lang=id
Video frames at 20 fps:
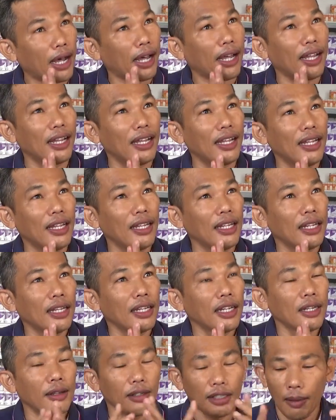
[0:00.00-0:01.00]

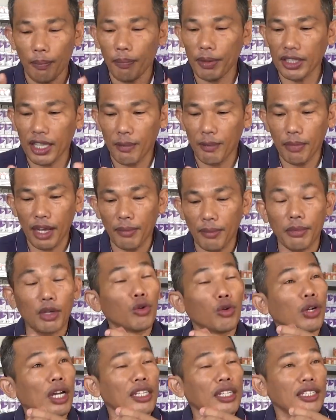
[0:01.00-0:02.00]
Hmm. Yang pertama
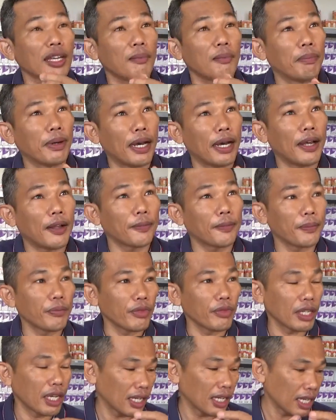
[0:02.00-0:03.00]
mengurangi sampah,
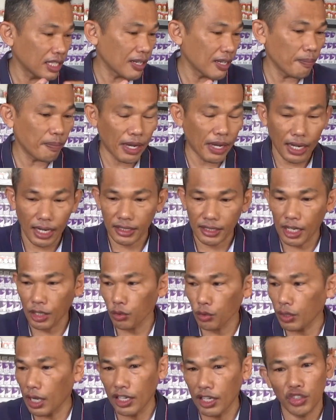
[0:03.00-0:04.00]
karena sampah kaca itu
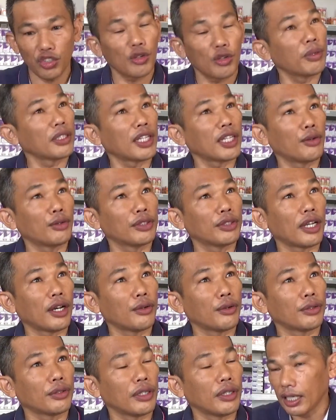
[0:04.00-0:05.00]
tidak hancur
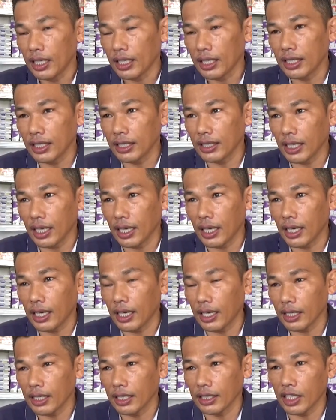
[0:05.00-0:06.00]
bertahun-tahun.
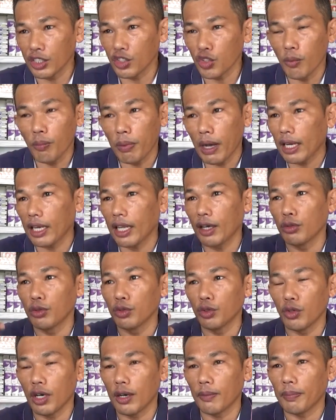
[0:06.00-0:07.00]
Kita kita cobalah
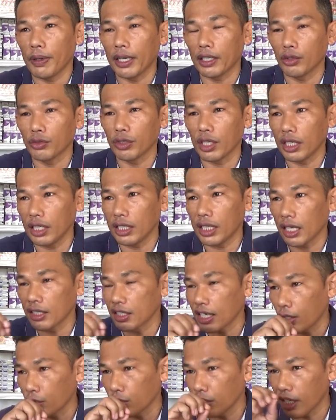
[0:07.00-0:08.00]
untuk apa itu. Jadi yang
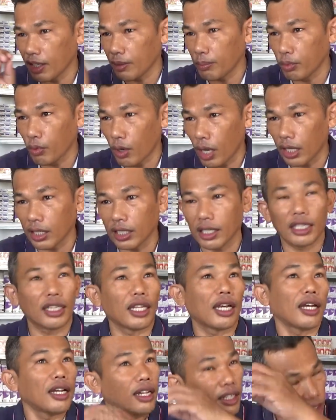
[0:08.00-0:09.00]
seharusnya dibuang
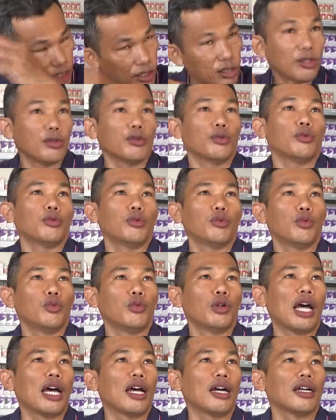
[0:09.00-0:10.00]
kita
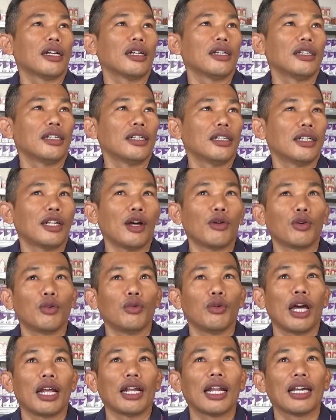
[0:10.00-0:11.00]
ulang daur
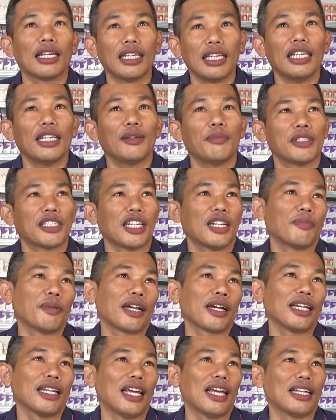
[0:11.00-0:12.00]
ulang lagi, bisa
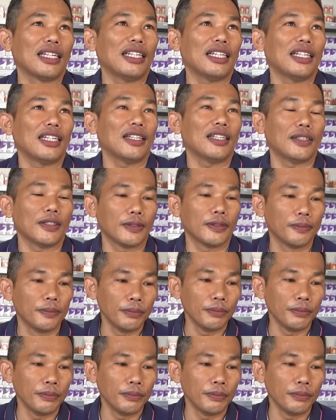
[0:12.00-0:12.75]
dipakai lagi gitu.